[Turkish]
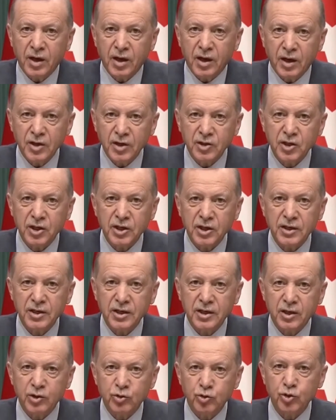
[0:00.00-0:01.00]

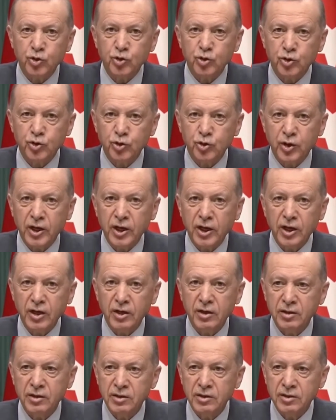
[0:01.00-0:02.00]
aşağıya
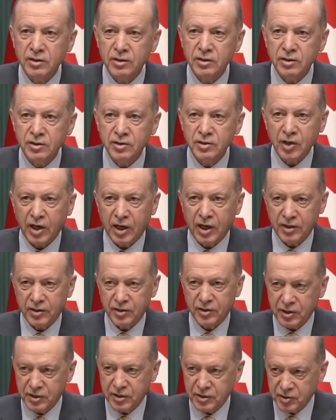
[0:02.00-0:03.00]
düşüşüne
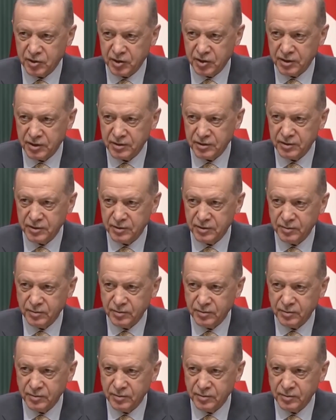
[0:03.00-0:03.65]
şahitlik edeceğiz.